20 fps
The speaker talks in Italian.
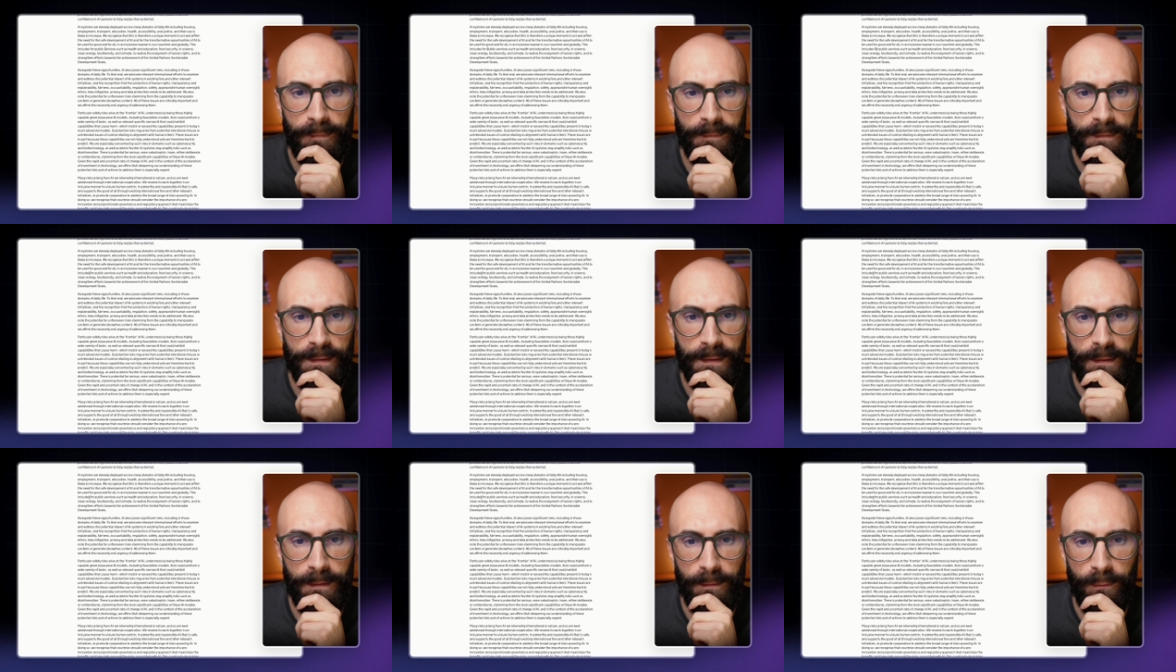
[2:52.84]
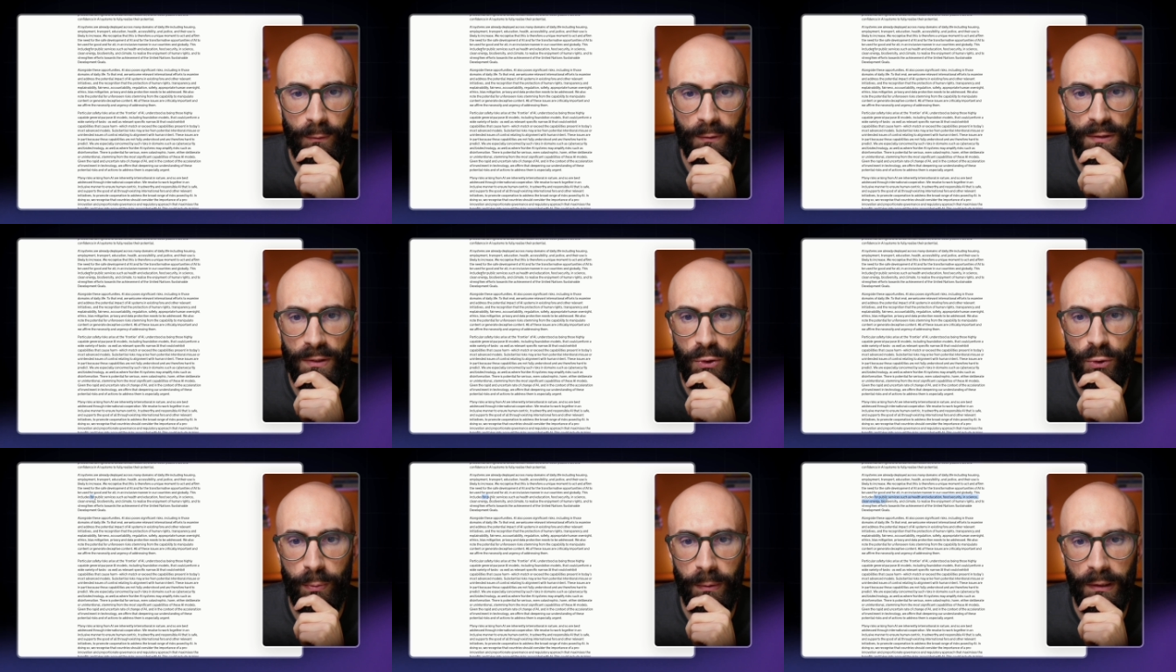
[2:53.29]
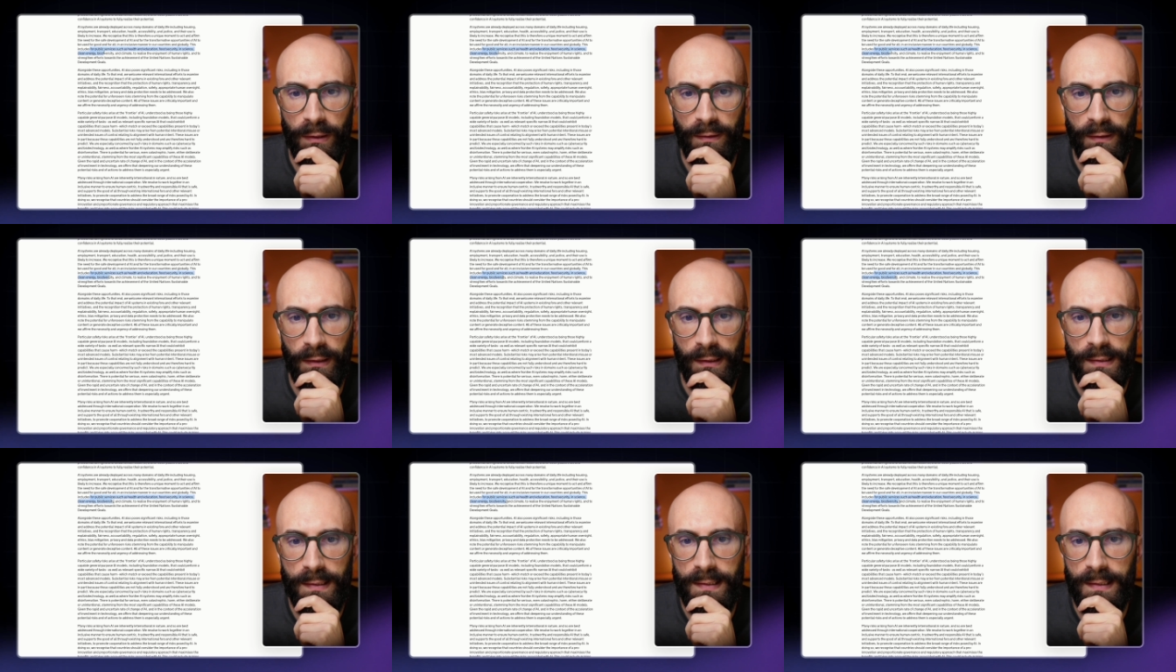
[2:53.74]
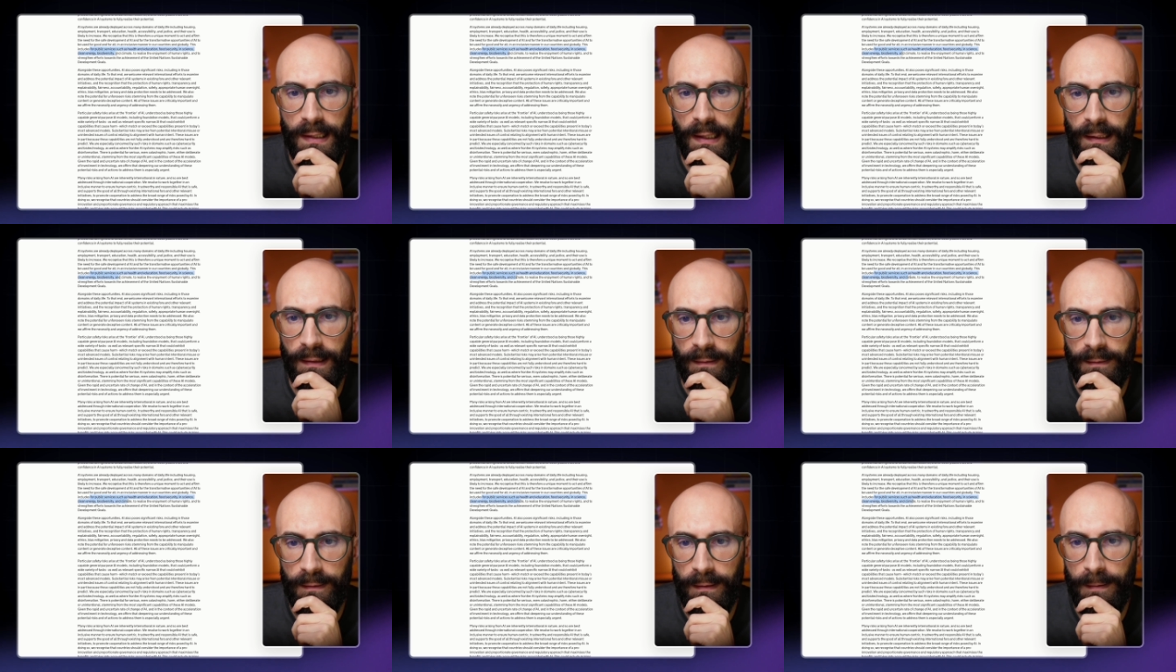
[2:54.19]
sì, questo è super
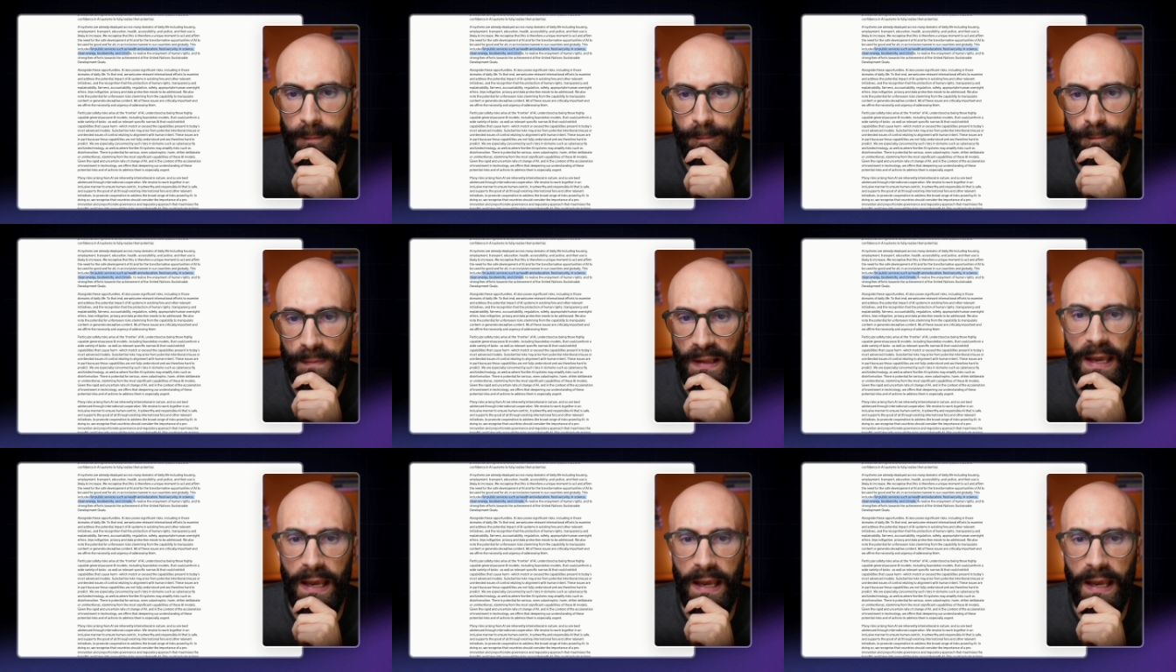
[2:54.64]
interessante.